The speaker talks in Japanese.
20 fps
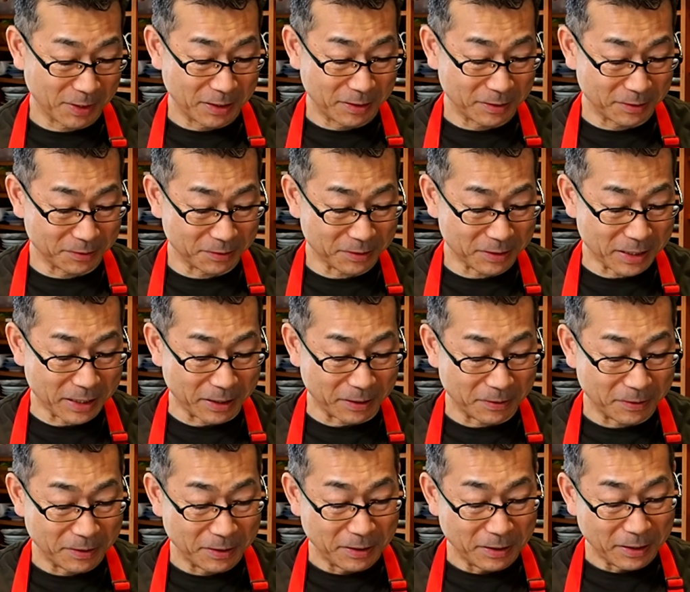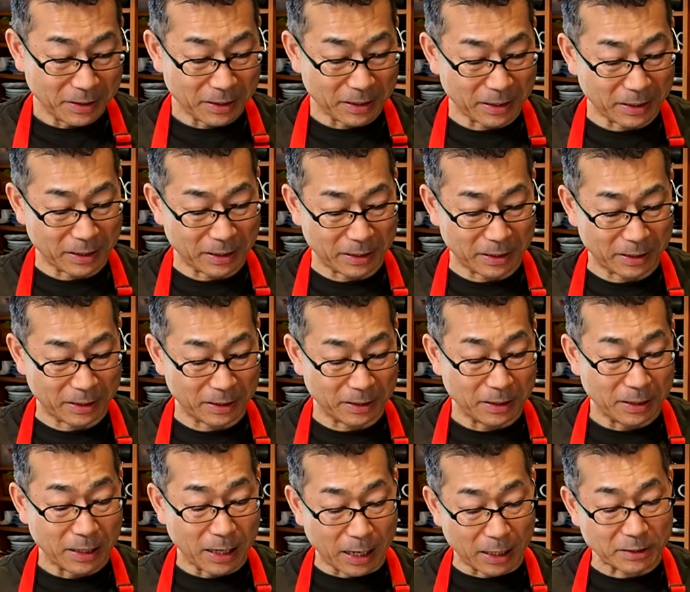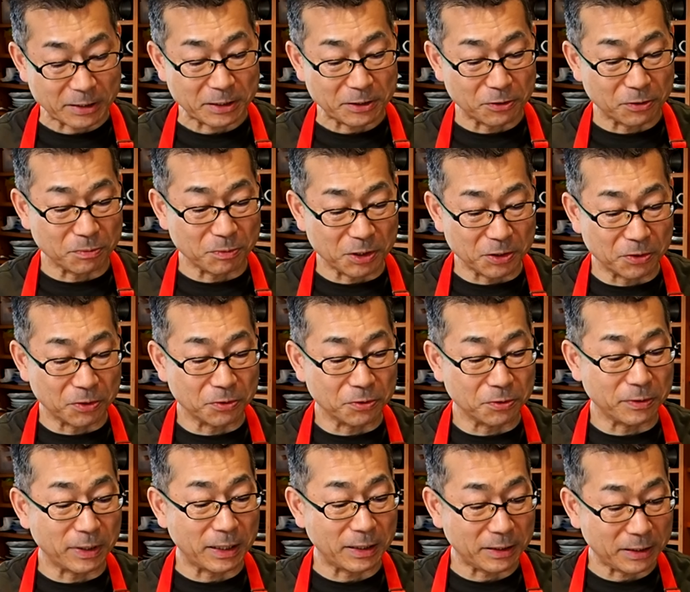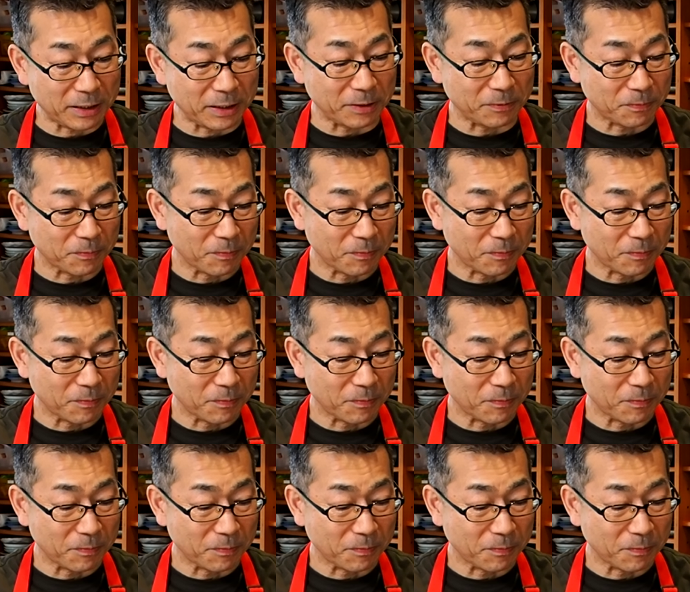そして、えー、味の身の上に、